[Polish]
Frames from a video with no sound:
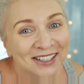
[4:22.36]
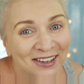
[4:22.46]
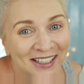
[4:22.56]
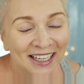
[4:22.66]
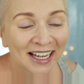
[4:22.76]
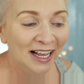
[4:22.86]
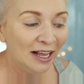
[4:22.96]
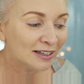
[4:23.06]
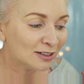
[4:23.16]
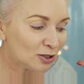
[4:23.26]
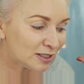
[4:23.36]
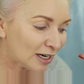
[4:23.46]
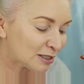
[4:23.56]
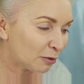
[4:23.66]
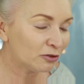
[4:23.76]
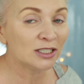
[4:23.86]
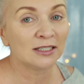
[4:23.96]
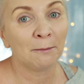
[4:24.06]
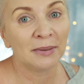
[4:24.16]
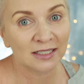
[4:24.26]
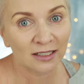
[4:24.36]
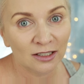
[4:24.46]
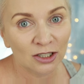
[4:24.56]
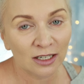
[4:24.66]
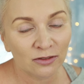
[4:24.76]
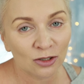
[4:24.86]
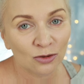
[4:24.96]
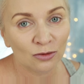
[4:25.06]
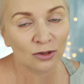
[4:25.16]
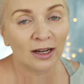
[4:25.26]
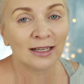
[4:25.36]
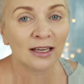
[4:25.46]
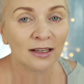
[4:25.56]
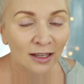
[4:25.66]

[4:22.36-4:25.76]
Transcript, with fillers: Sorry. Ktoś zaraz powie, że jestem bezkrytyczna w stosunku do Hani.